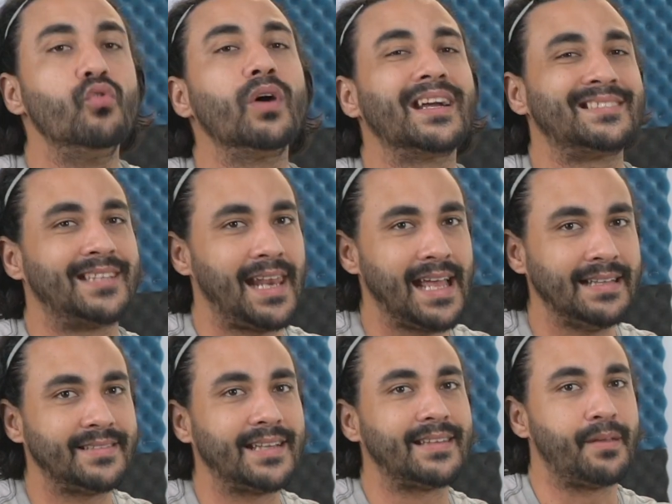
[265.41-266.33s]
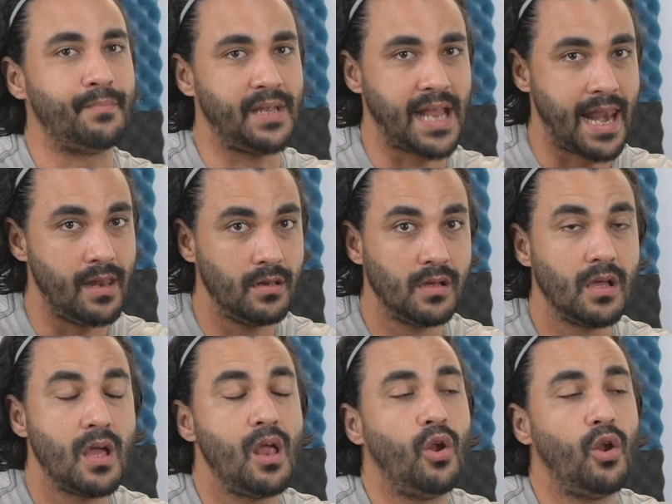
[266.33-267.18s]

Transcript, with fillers: un excelente terminal